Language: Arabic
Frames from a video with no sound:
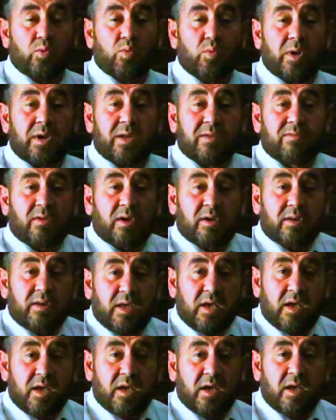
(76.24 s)

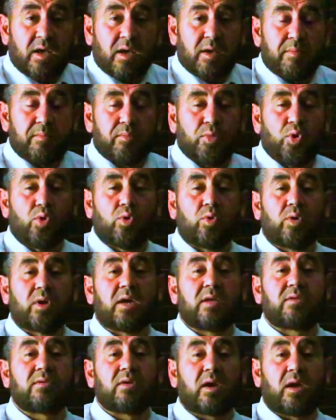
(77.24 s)
ونطقناها
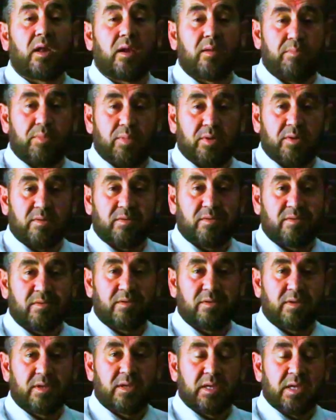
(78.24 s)
بحرقة قلب
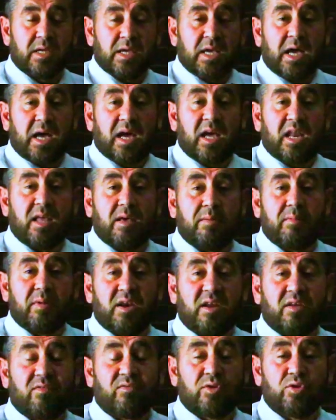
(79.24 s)
على
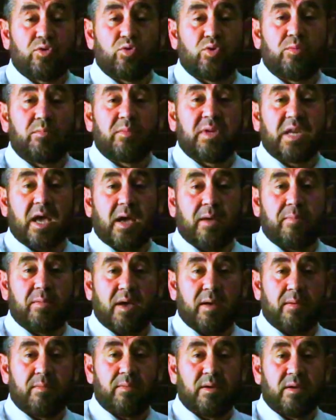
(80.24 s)
من نفقدهم من
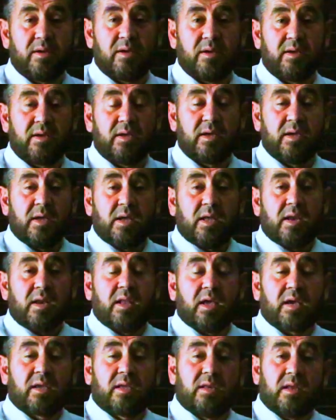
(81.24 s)
أحباب
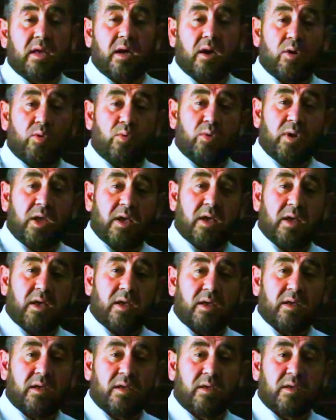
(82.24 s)
لكن
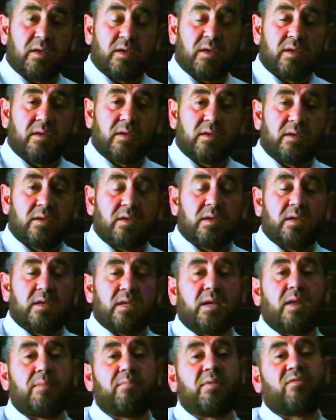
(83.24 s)
هؤلاء
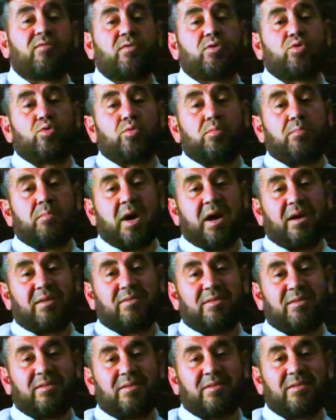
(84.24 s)
لم نفقدهم
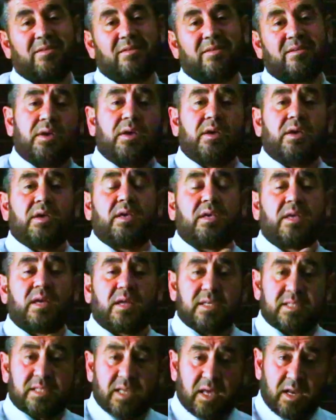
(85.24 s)
بعد هي
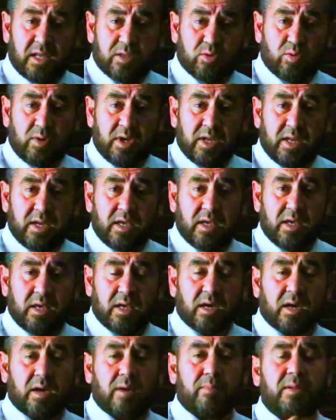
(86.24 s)
رساله لنا
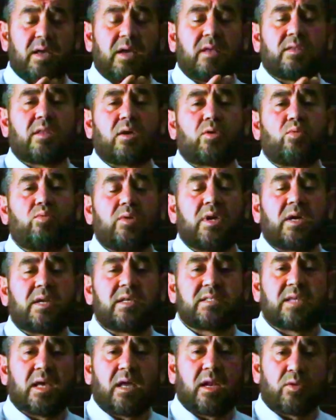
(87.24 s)
قبل ان تكون
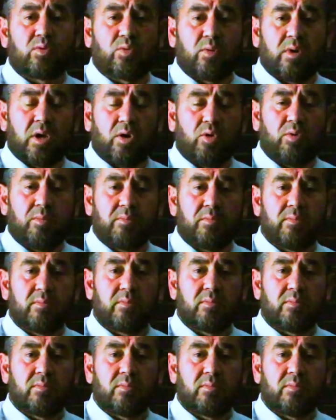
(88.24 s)
رساله لهم